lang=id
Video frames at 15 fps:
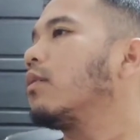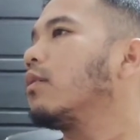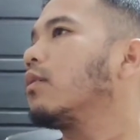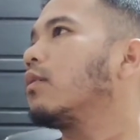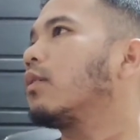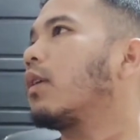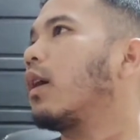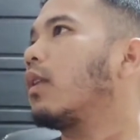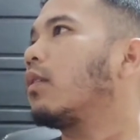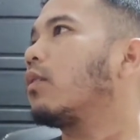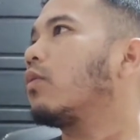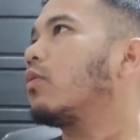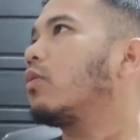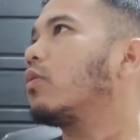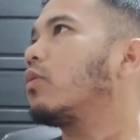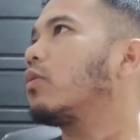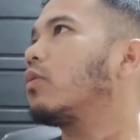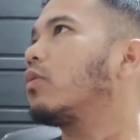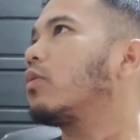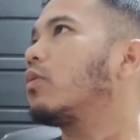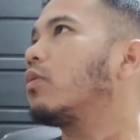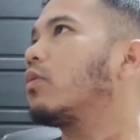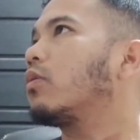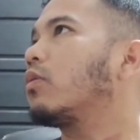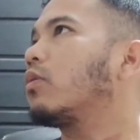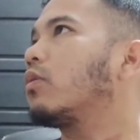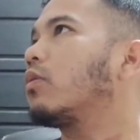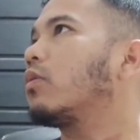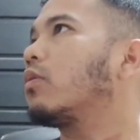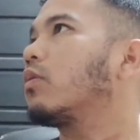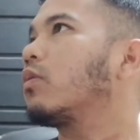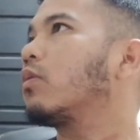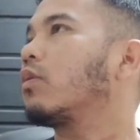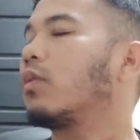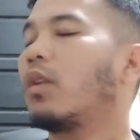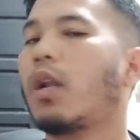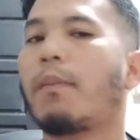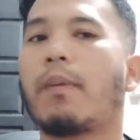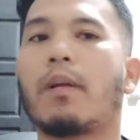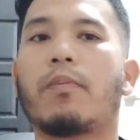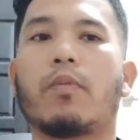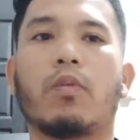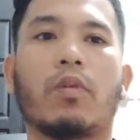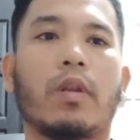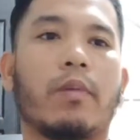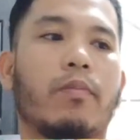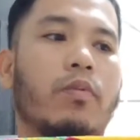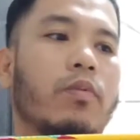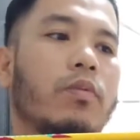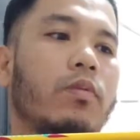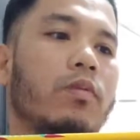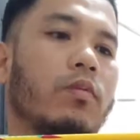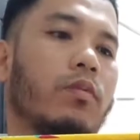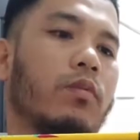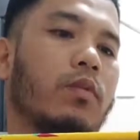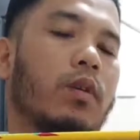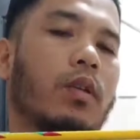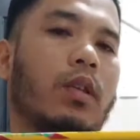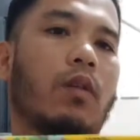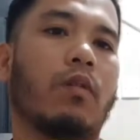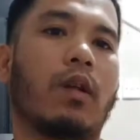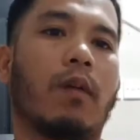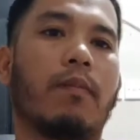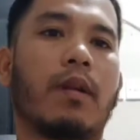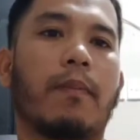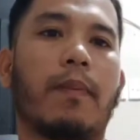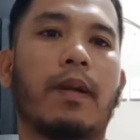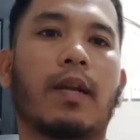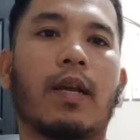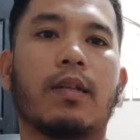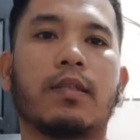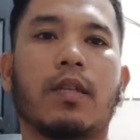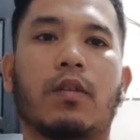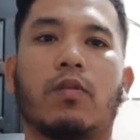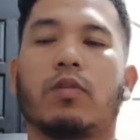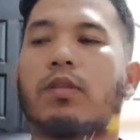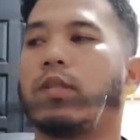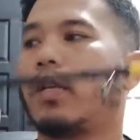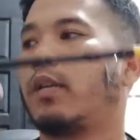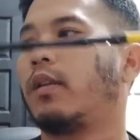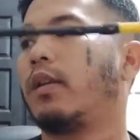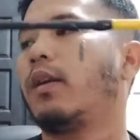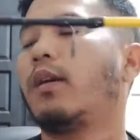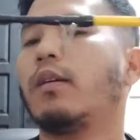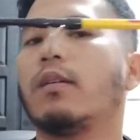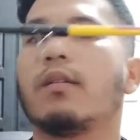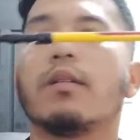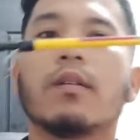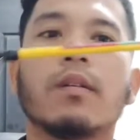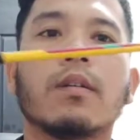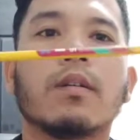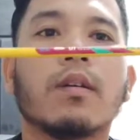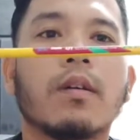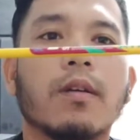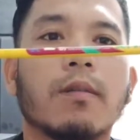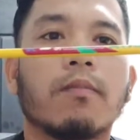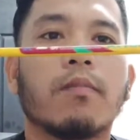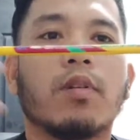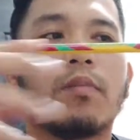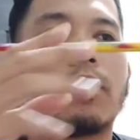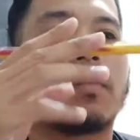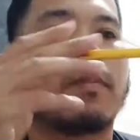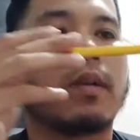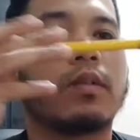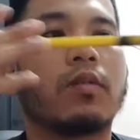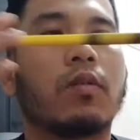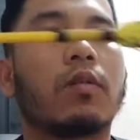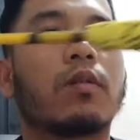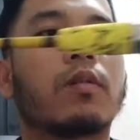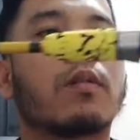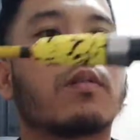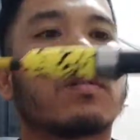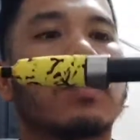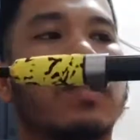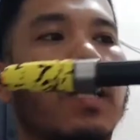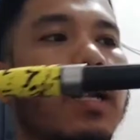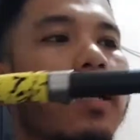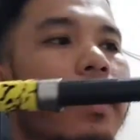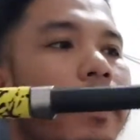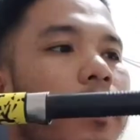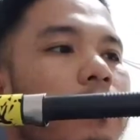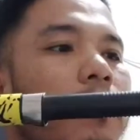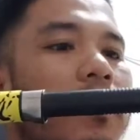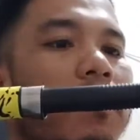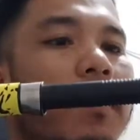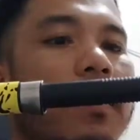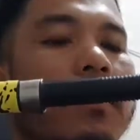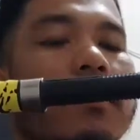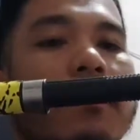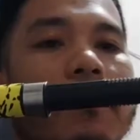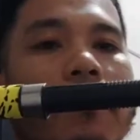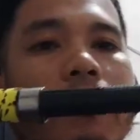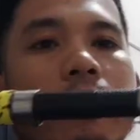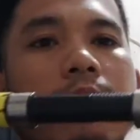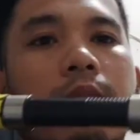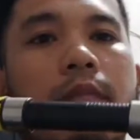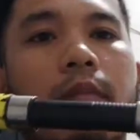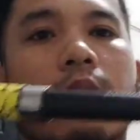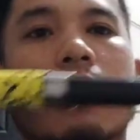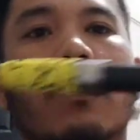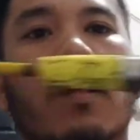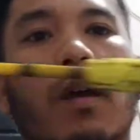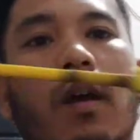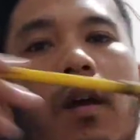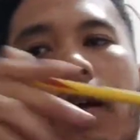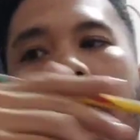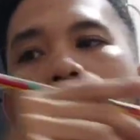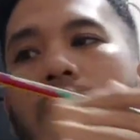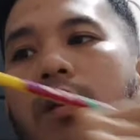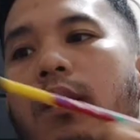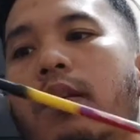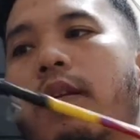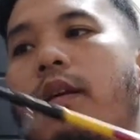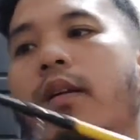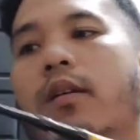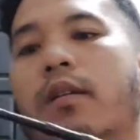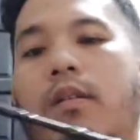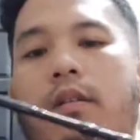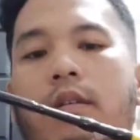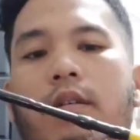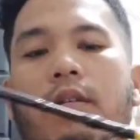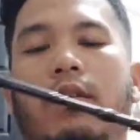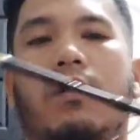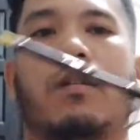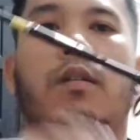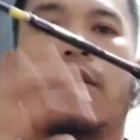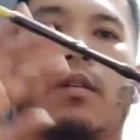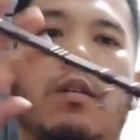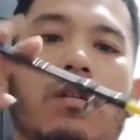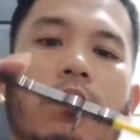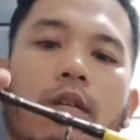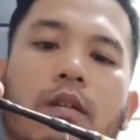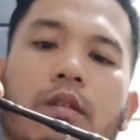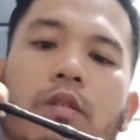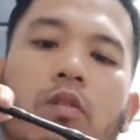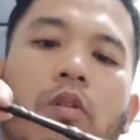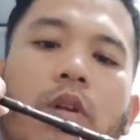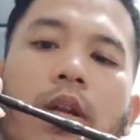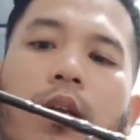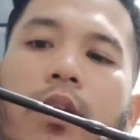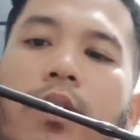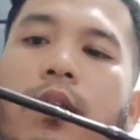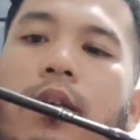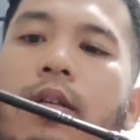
180.000 kita udah mendapatkan satu set ya belum termasuk senarnya ya, teman-teman nah jadi ini dia jorannya